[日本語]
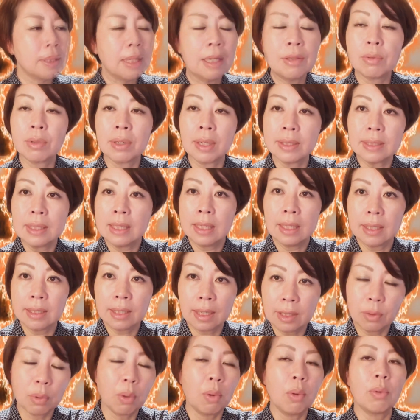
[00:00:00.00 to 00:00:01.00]
何とかしていかな
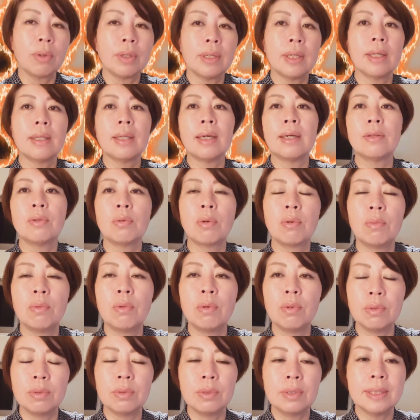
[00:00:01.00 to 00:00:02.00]
いといけないと
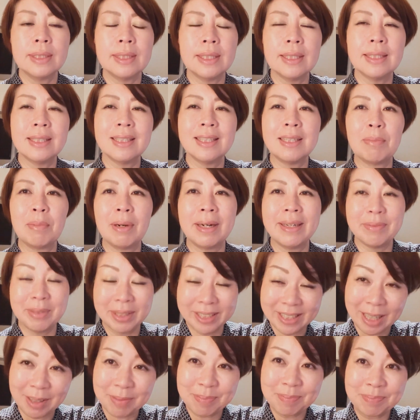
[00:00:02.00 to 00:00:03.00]
思う一日でもありま
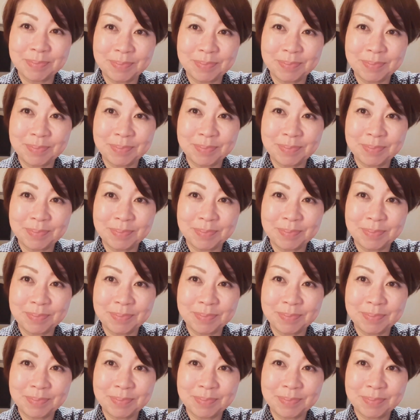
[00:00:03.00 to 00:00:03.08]
した、